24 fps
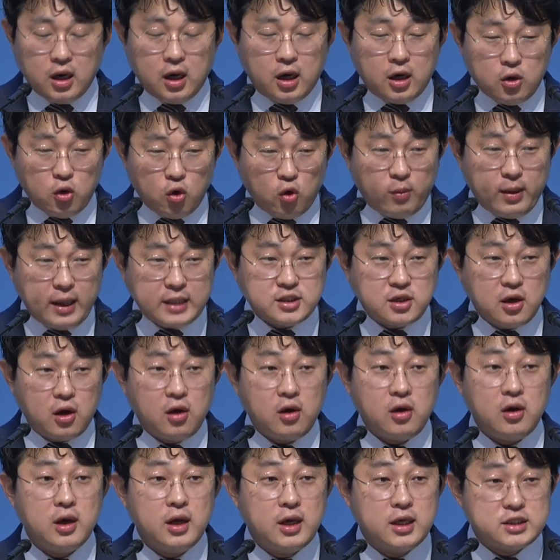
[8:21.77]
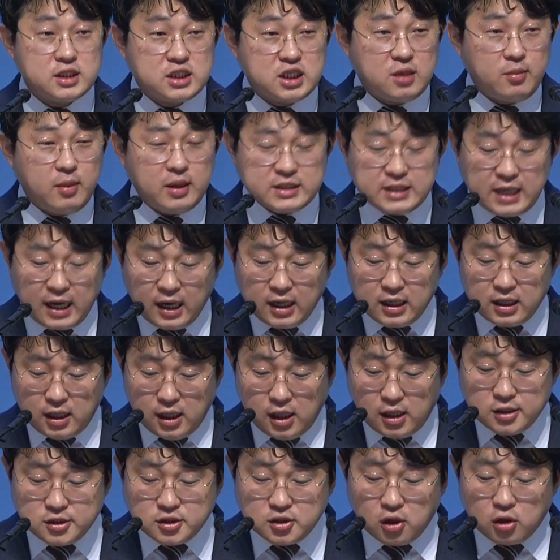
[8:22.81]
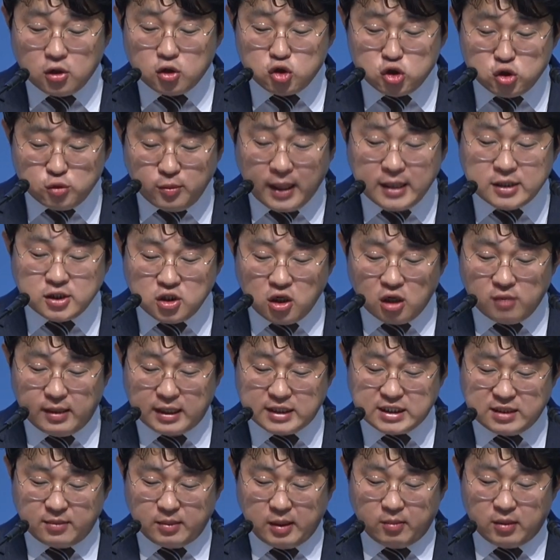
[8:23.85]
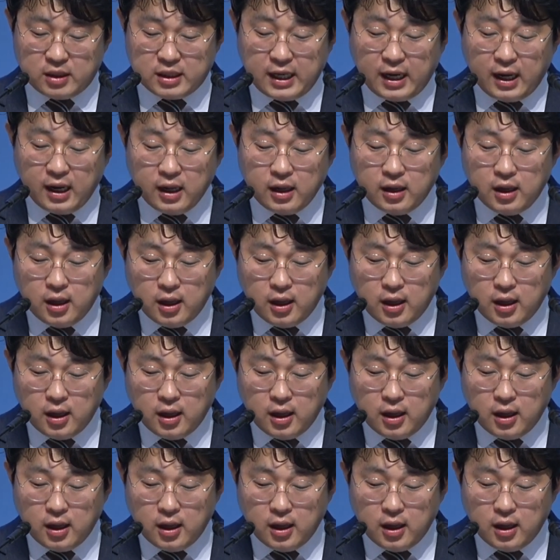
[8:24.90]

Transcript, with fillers: 로마서 12장 1절 후반절 말씀입니다.